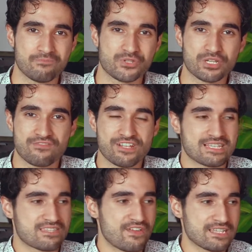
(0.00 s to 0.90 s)
So, ich will,
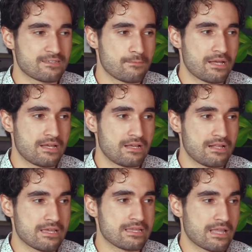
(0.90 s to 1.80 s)
dass wenn ich
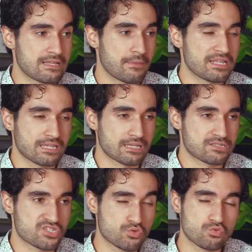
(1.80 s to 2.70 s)
mal in einem
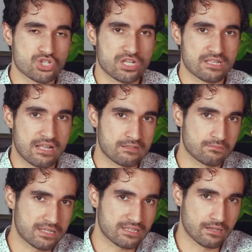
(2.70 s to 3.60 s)
anderen Zustand, in
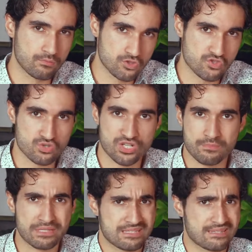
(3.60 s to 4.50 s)
einem anderen Gemütszustand
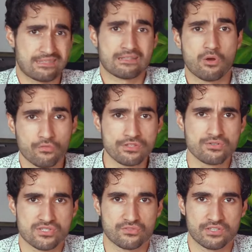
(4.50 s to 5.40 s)
bin, dass ich dann auch
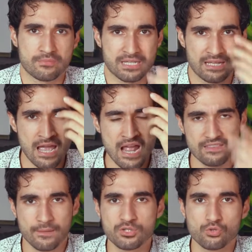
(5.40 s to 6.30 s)
Videos aufnehmen kann,
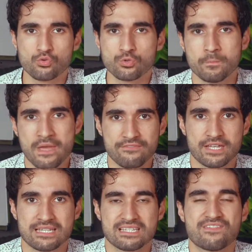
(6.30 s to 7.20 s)
damit du einen guten
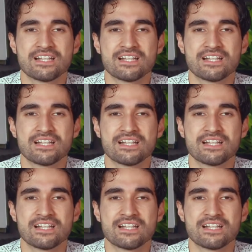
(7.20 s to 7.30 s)
Mehrwert hast.